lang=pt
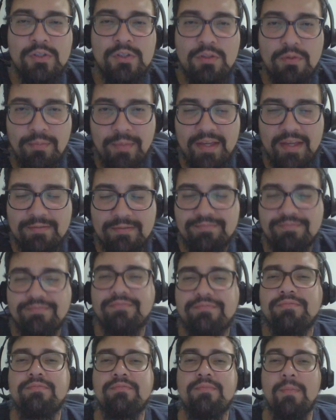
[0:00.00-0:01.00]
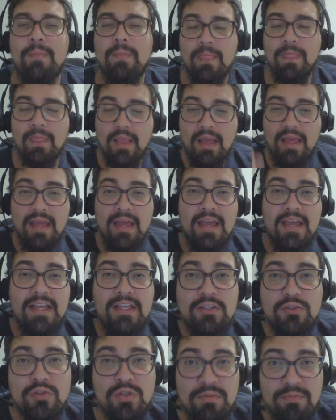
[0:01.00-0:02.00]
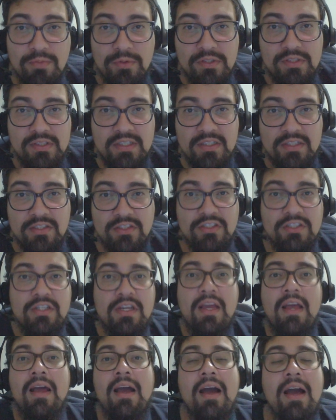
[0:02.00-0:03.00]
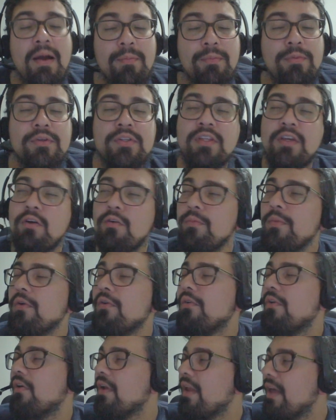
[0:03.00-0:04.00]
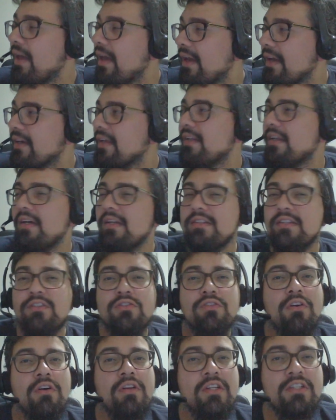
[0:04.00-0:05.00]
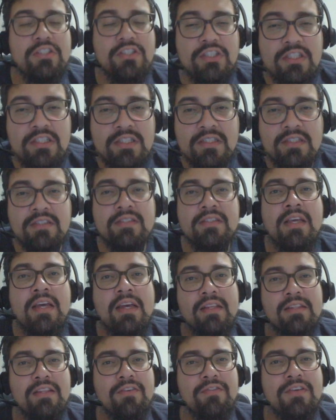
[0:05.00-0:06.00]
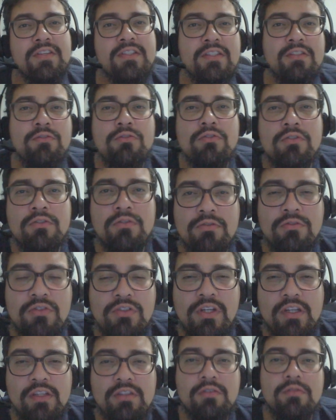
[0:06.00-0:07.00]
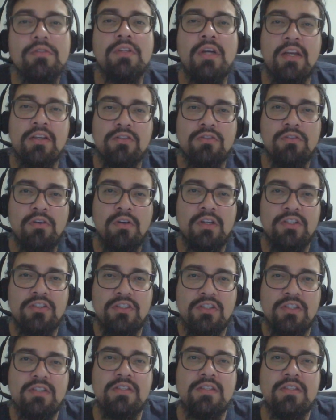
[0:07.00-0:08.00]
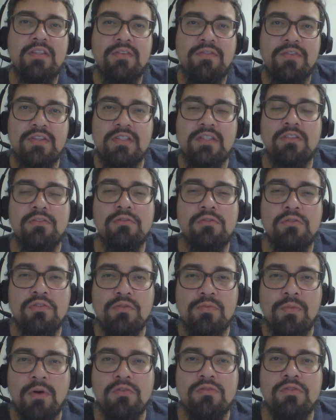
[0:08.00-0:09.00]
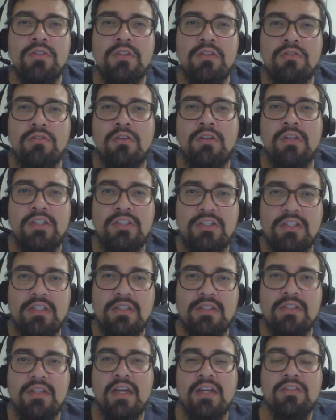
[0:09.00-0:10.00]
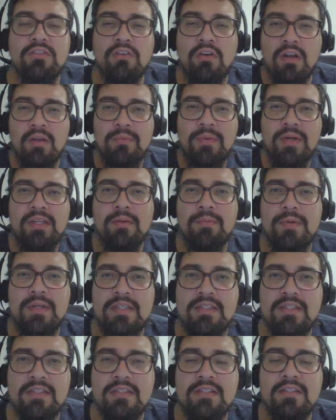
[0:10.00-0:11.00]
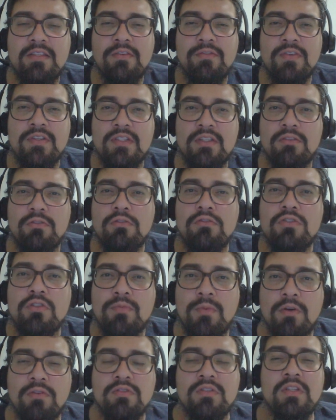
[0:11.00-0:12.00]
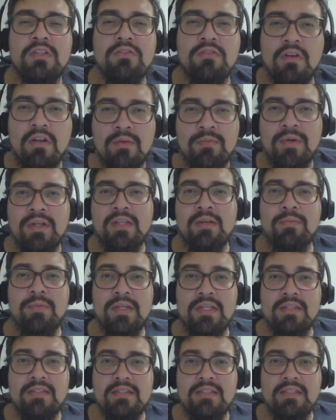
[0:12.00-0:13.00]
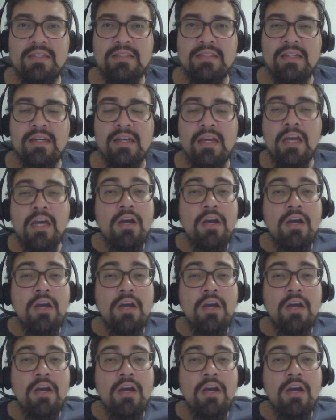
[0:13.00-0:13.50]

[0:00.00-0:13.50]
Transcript: Muito bem. Isso é importante. Ah, porque o meu colega lá da escola X está fazendo de outro jeito. A escola X está fazendo nos moldes da escola X. A escola Maria Aparecida está fazendo nos moldes da escola Maria Aparecida.